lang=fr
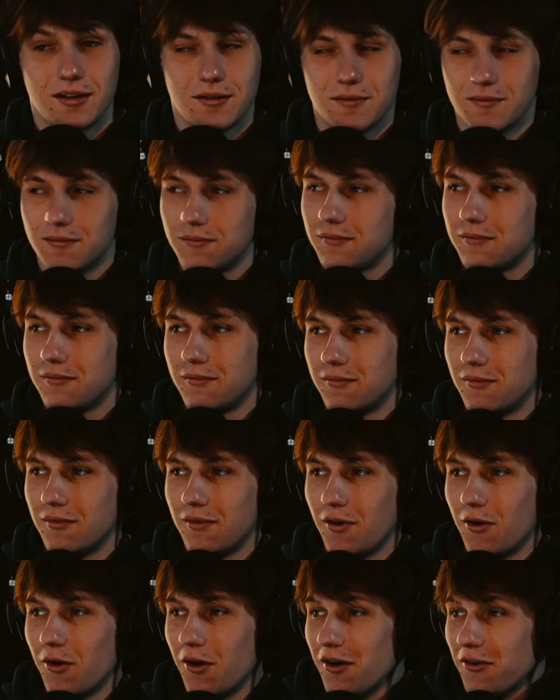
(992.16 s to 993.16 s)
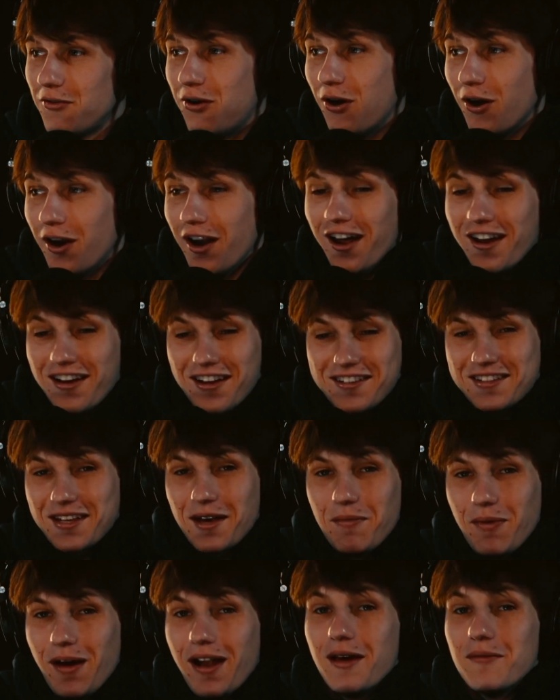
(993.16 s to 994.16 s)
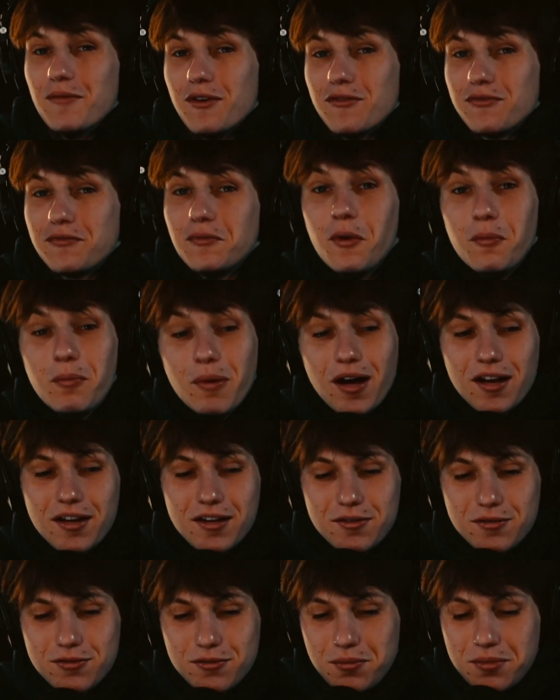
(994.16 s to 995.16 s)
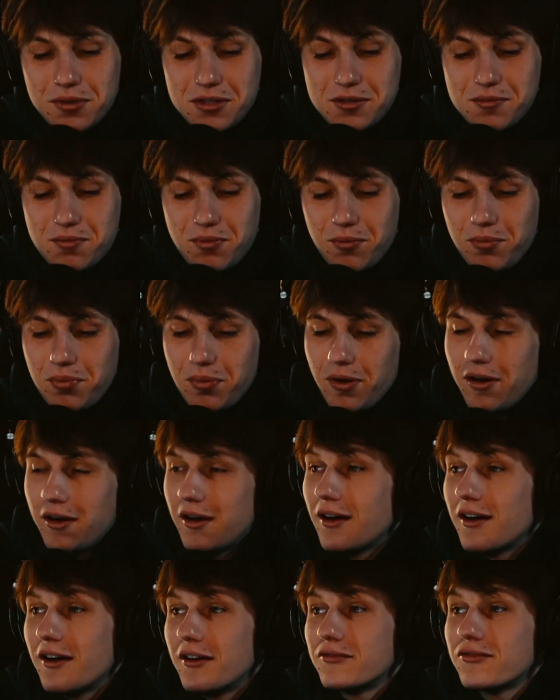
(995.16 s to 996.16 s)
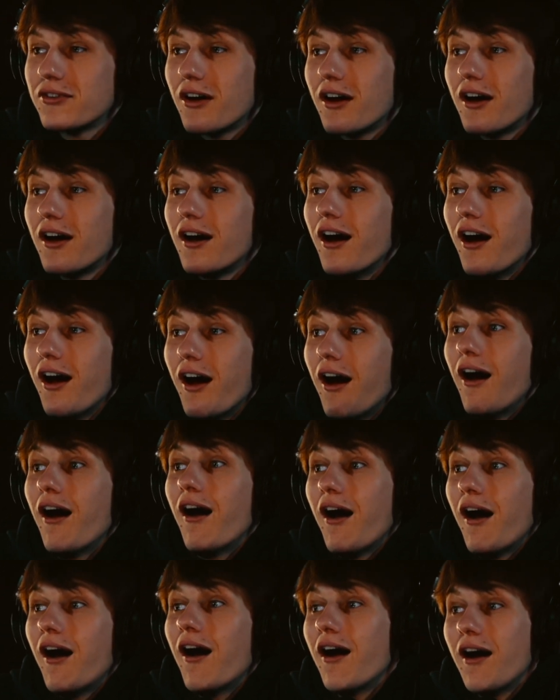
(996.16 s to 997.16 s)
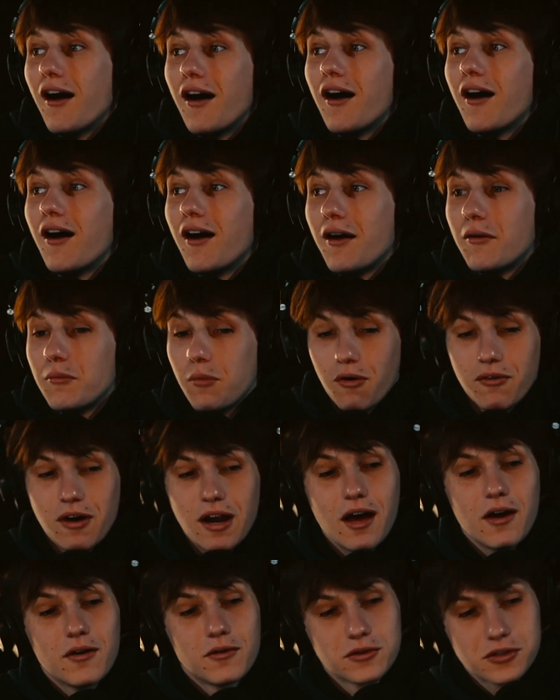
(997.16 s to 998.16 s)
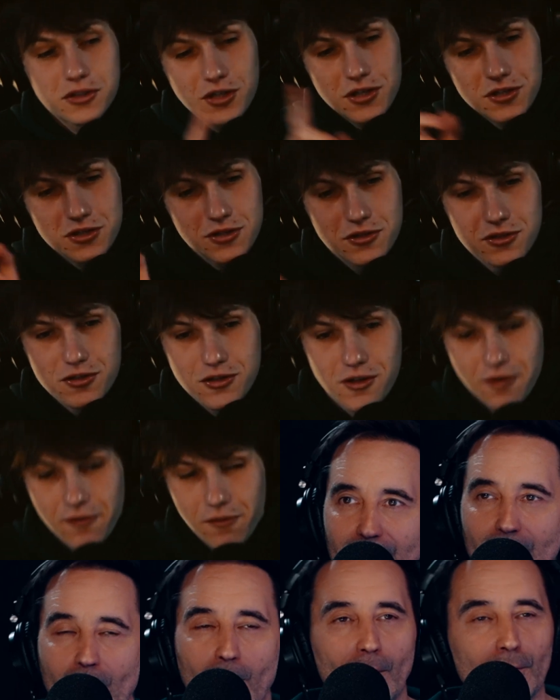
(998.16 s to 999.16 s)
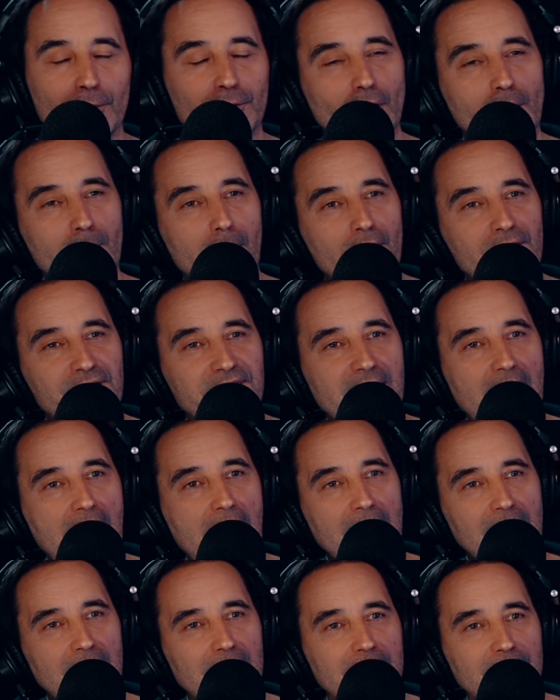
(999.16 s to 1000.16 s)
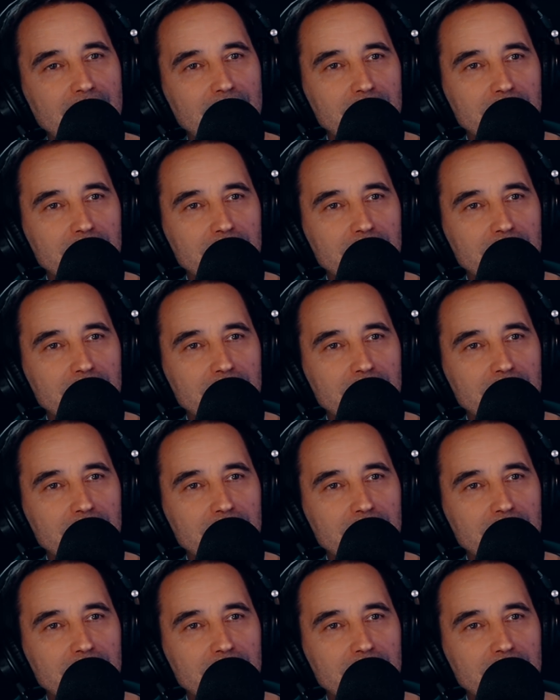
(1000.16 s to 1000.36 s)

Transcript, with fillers: On est, elle est sympa et voilà, elle est sympa, la meuf me parle et tout. Bah, je peux pas. Enfin. Bon, voilà, on change de jeu. On ne demande qu'à.